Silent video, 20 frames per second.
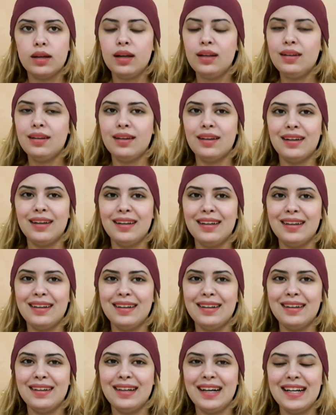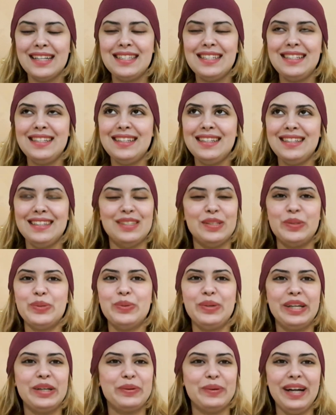الله عتي
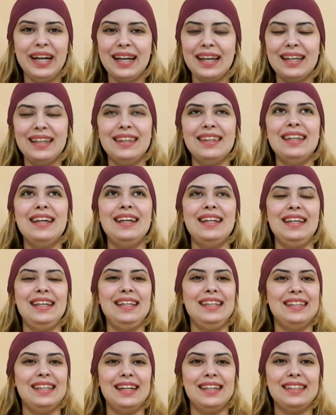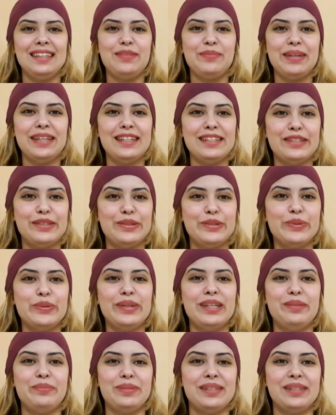زوين وحق الله العلي العظيم الى زوين